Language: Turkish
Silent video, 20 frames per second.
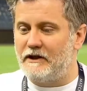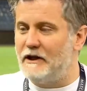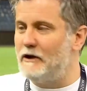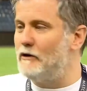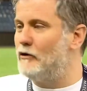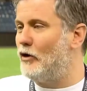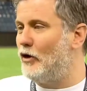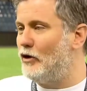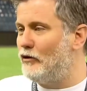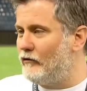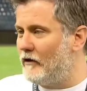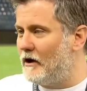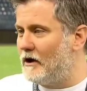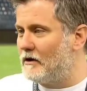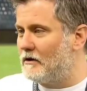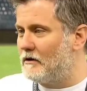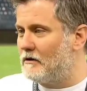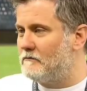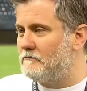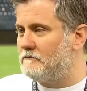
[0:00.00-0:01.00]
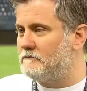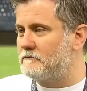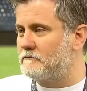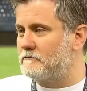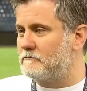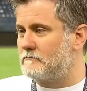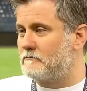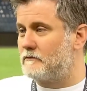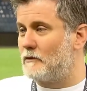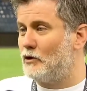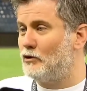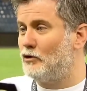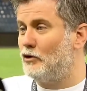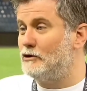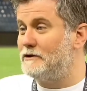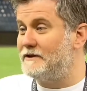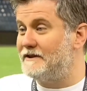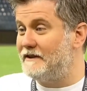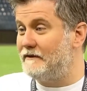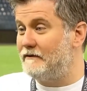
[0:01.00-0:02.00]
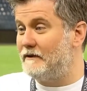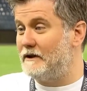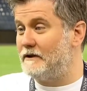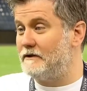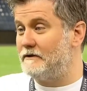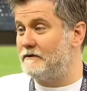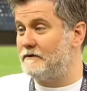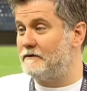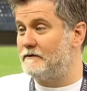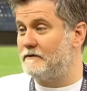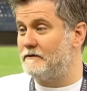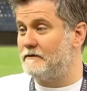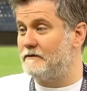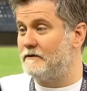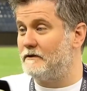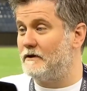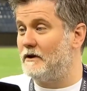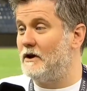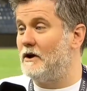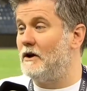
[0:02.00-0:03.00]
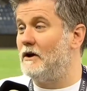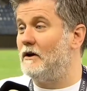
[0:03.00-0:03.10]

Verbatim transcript: Lincoln var. Forvet'ten hiç bahsetmedim.